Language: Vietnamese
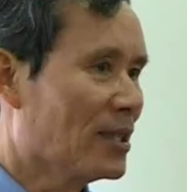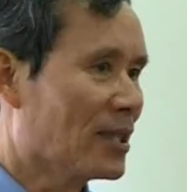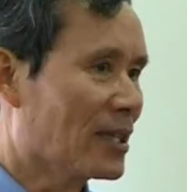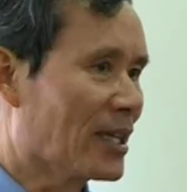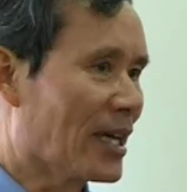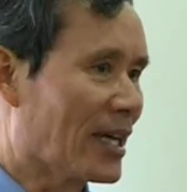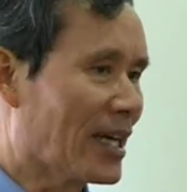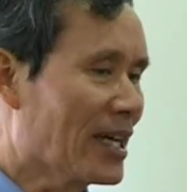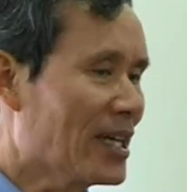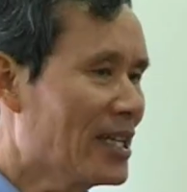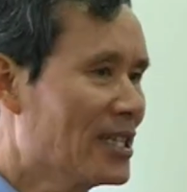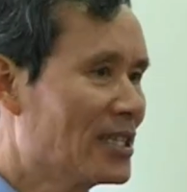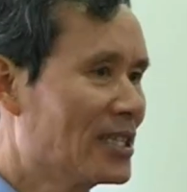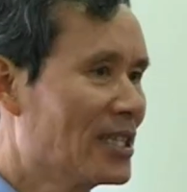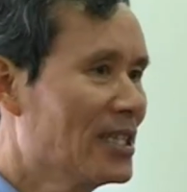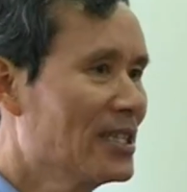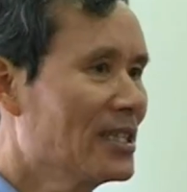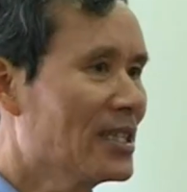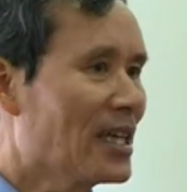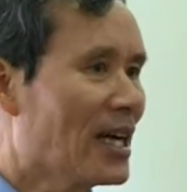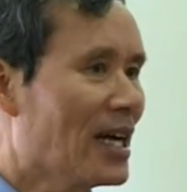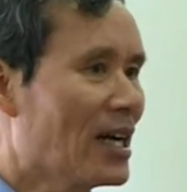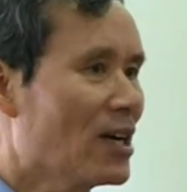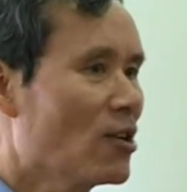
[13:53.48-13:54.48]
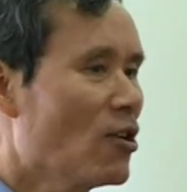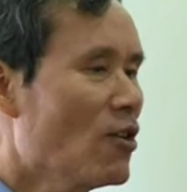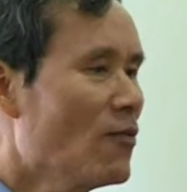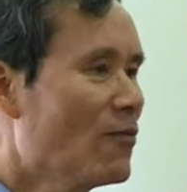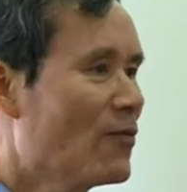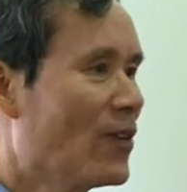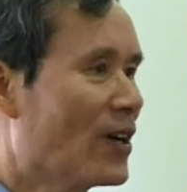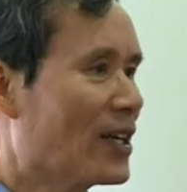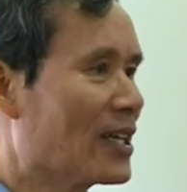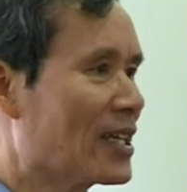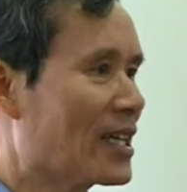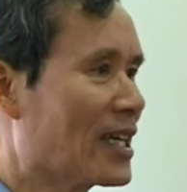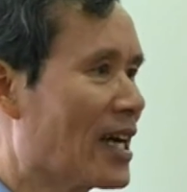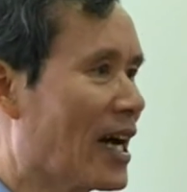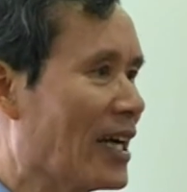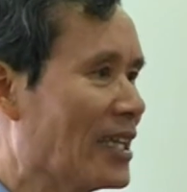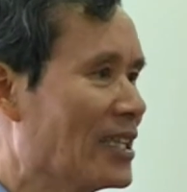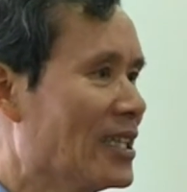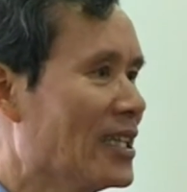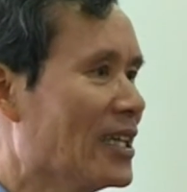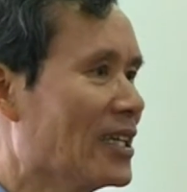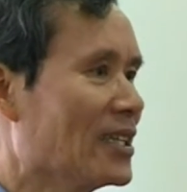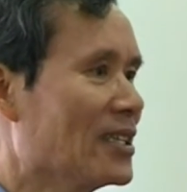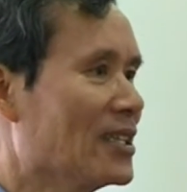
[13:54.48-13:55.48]
cải cách hành chính đã góp phần cải
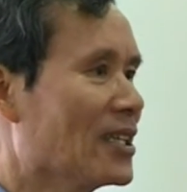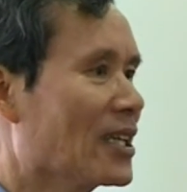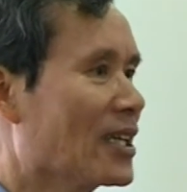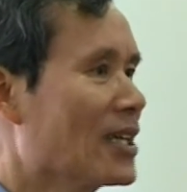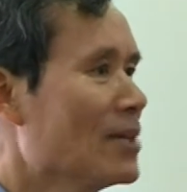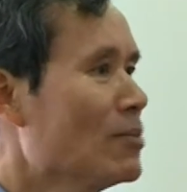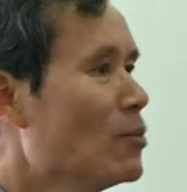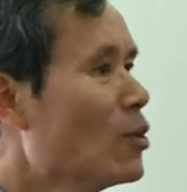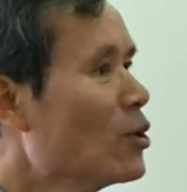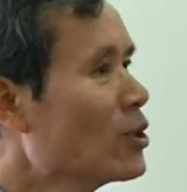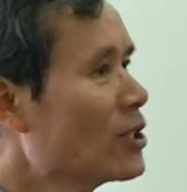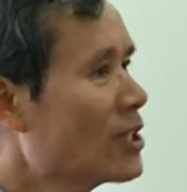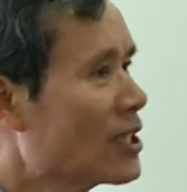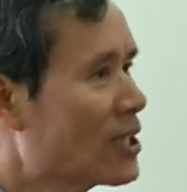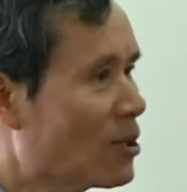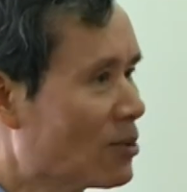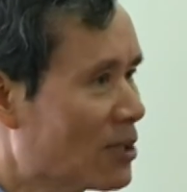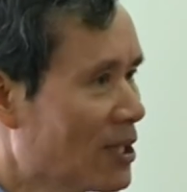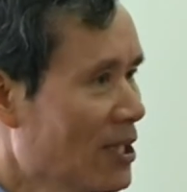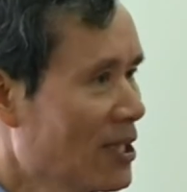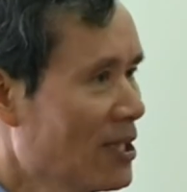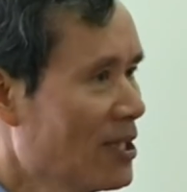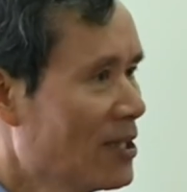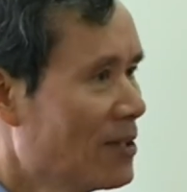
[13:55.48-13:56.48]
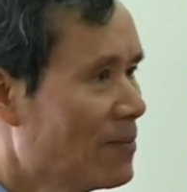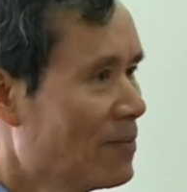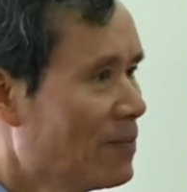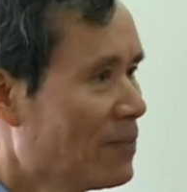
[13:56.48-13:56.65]
thiện được cái môi trường đầu tư,